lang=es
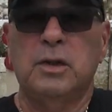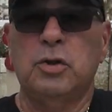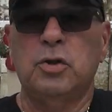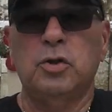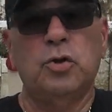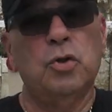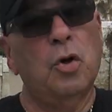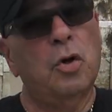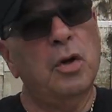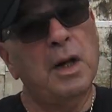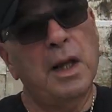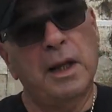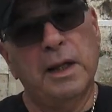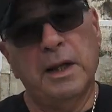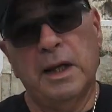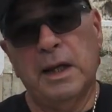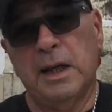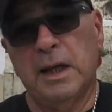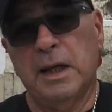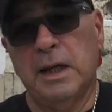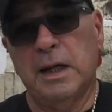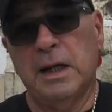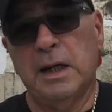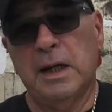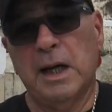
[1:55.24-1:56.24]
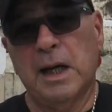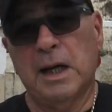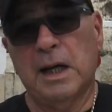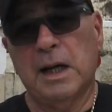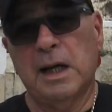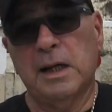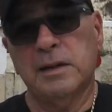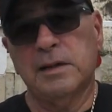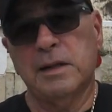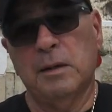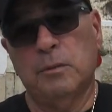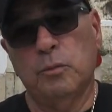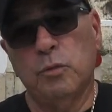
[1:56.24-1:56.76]
No la dejes en la
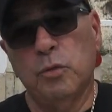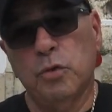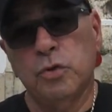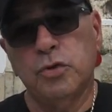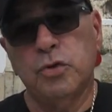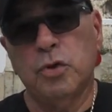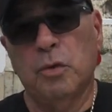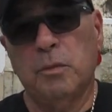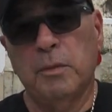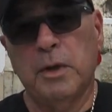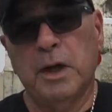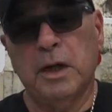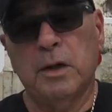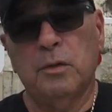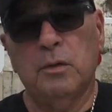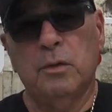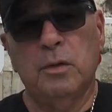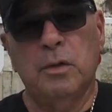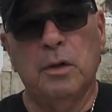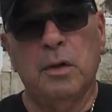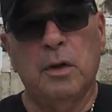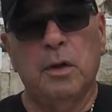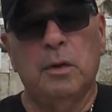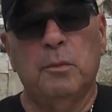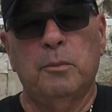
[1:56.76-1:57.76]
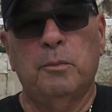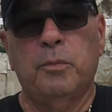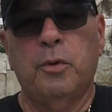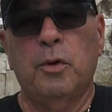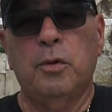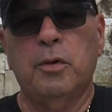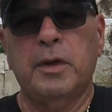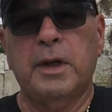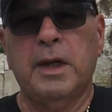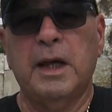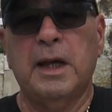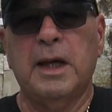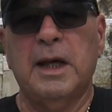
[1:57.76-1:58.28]
casa, mucho menos,
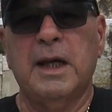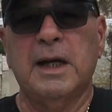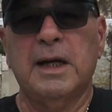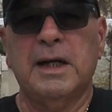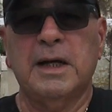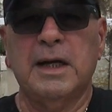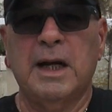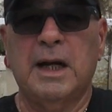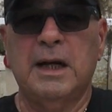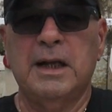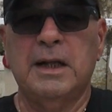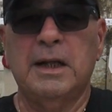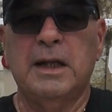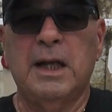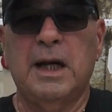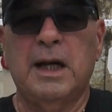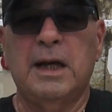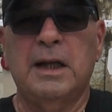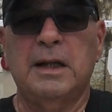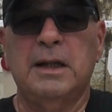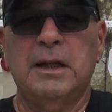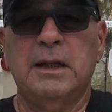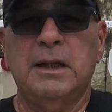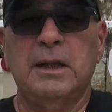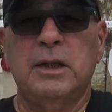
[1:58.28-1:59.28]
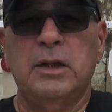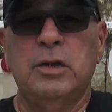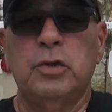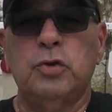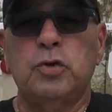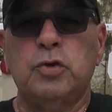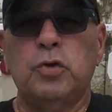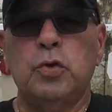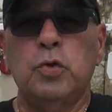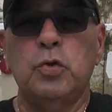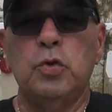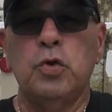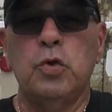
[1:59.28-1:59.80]
porque en realidad
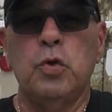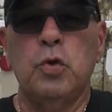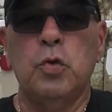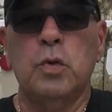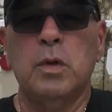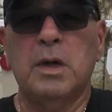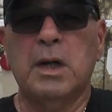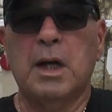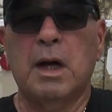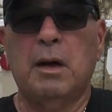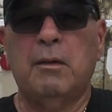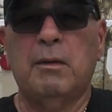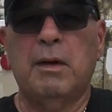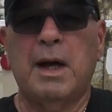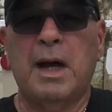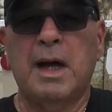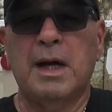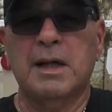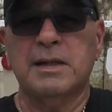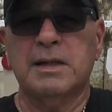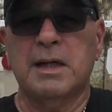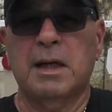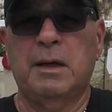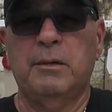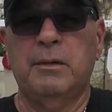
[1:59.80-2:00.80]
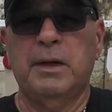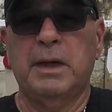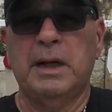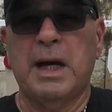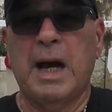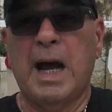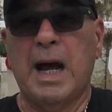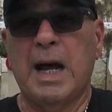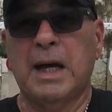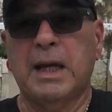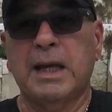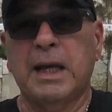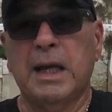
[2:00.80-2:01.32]
tú nunca vas a saber
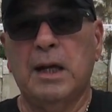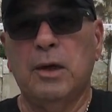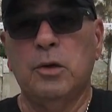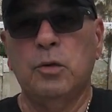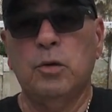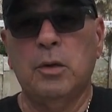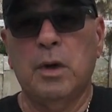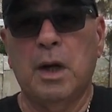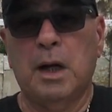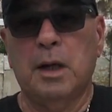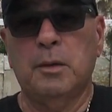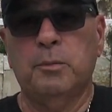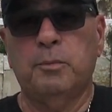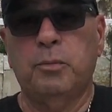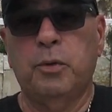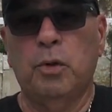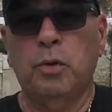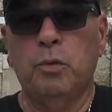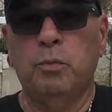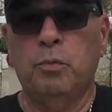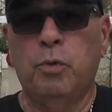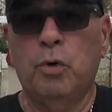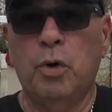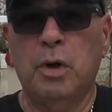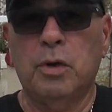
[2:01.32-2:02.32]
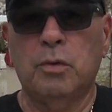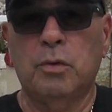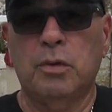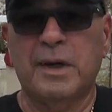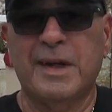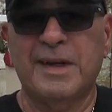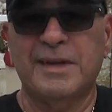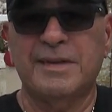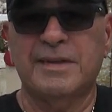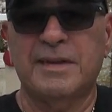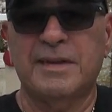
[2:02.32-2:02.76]
a qué lugar, por bueno que